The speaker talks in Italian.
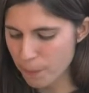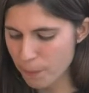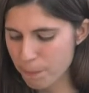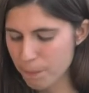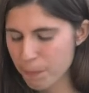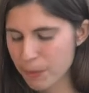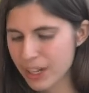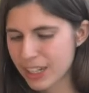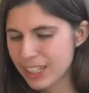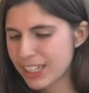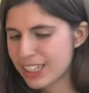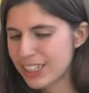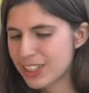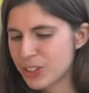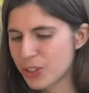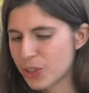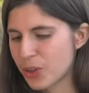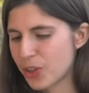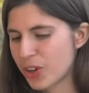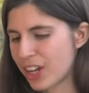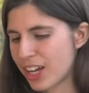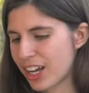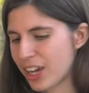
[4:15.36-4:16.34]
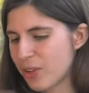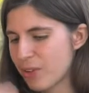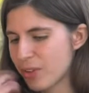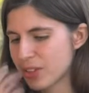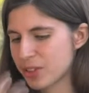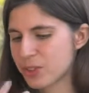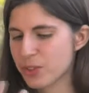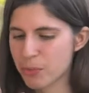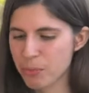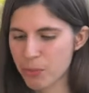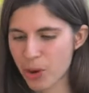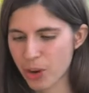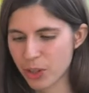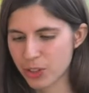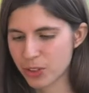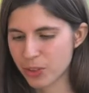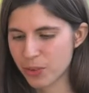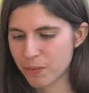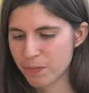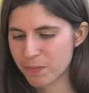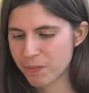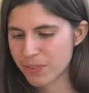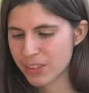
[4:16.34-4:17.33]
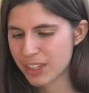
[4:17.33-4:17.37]
parlando a questo modo
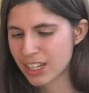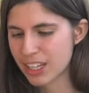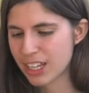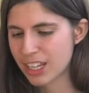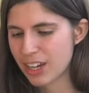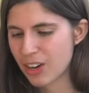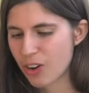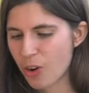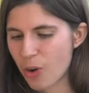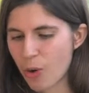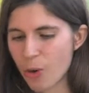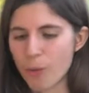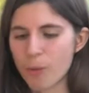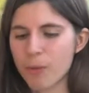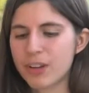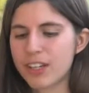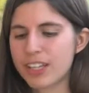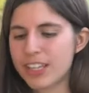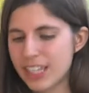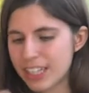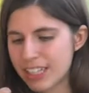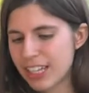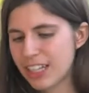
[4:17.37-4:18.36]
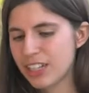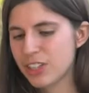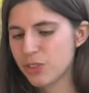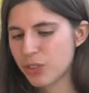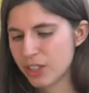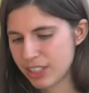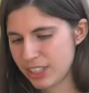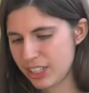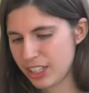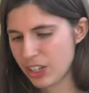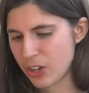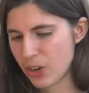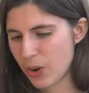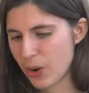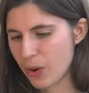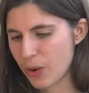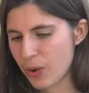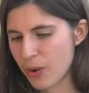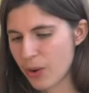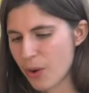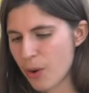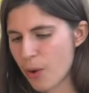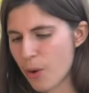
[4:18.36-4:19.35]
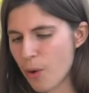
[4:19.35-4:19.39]
o chiedendo a Dio
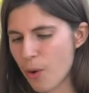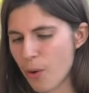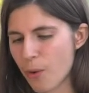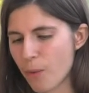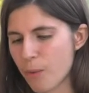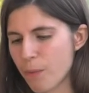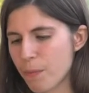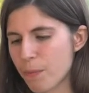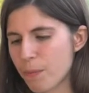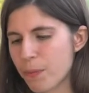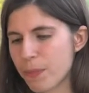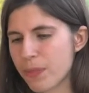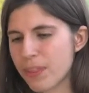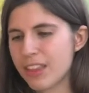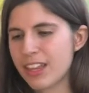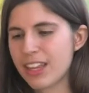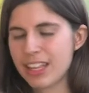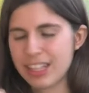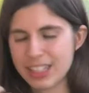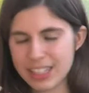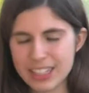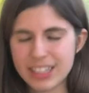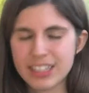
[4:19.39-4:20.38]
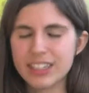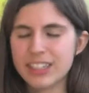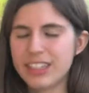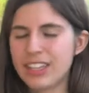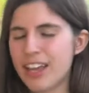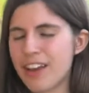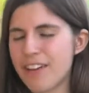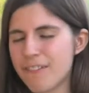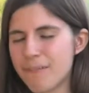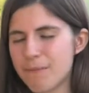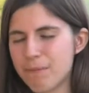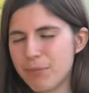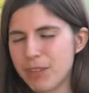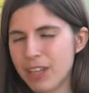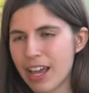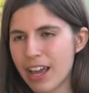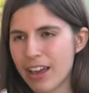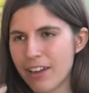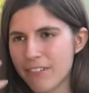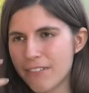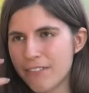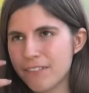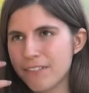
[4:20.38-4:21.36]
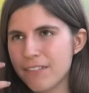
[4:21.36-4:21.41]
di, di
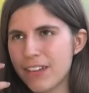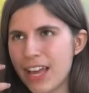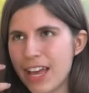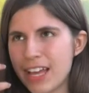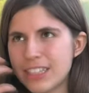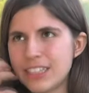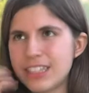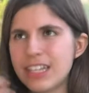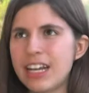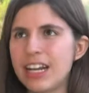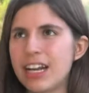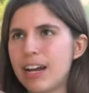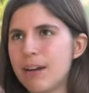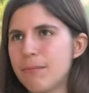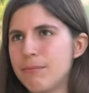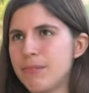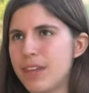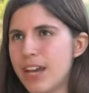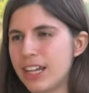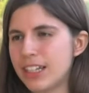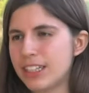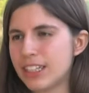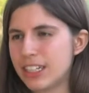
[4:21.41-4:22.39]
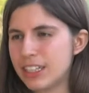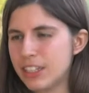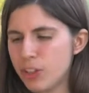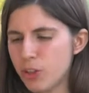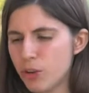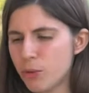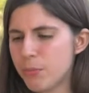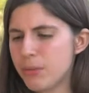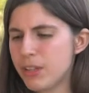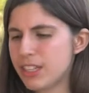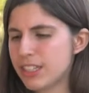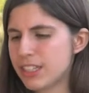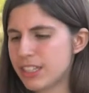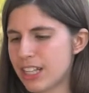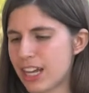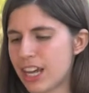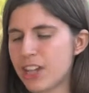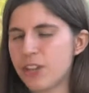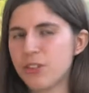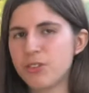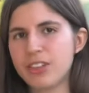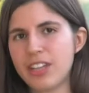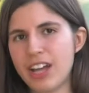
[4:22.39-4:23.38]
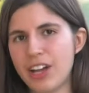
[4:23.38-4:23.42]
essere cambiata, Dio mi sta
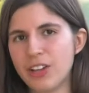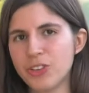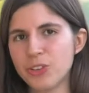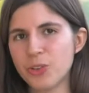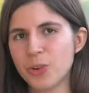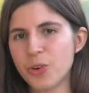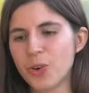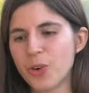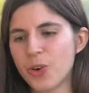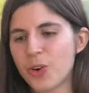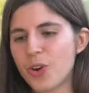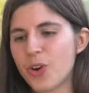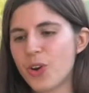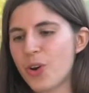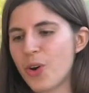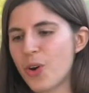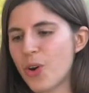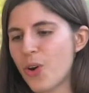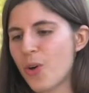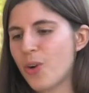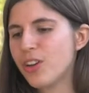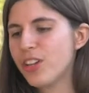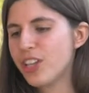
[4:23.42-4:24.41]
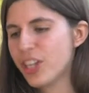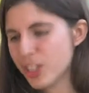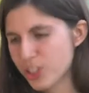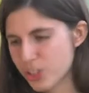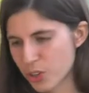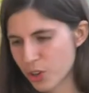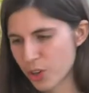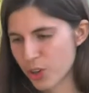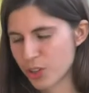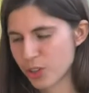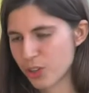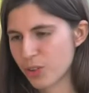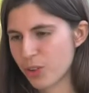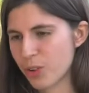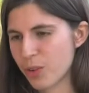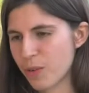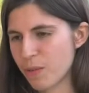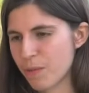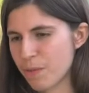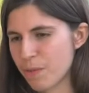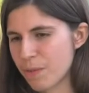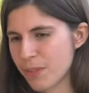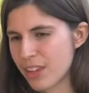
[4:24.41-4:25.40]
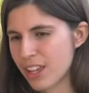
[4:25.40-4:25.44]
aiutando ogni giorno
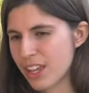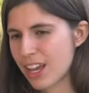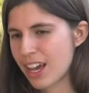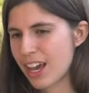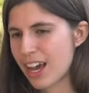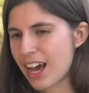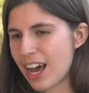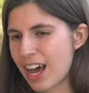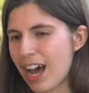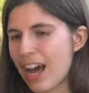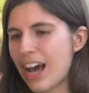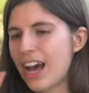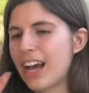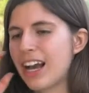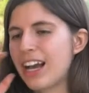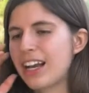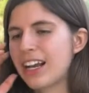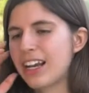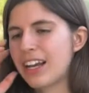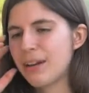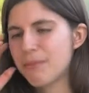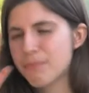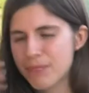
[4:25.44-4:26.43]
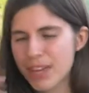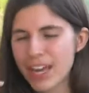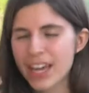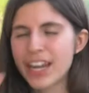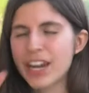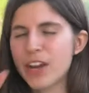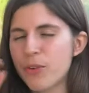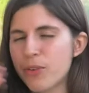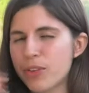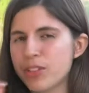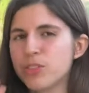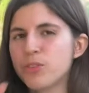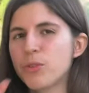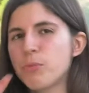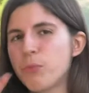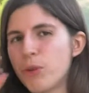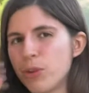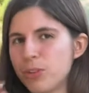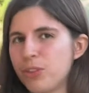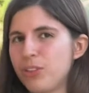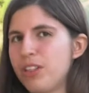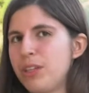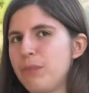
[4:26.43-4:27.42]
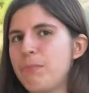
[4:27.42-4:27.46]
a cambiare questo
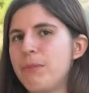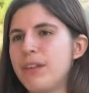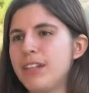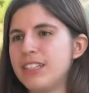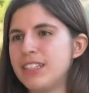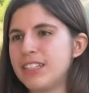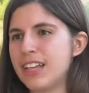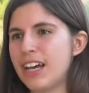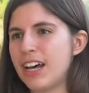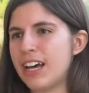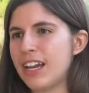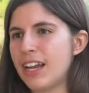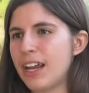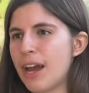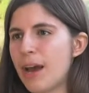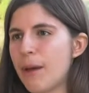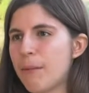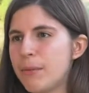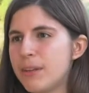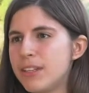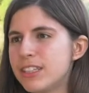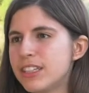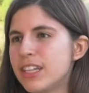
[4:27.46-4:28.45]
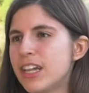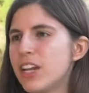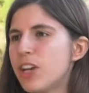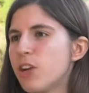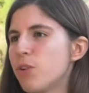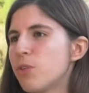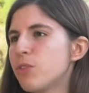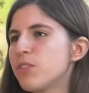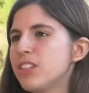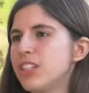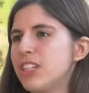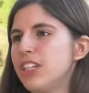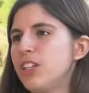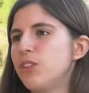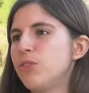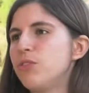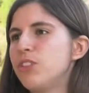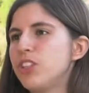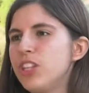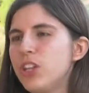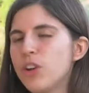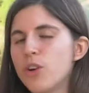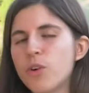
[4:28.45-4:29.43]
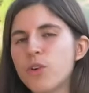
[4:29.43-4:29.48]
modo di pensare, a pensare così in un
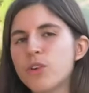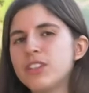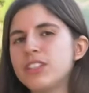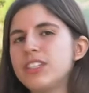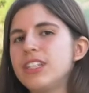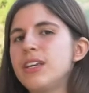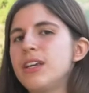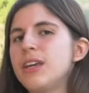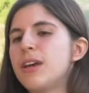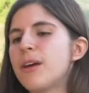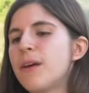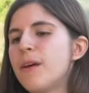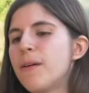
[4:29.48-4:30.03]
Dio così,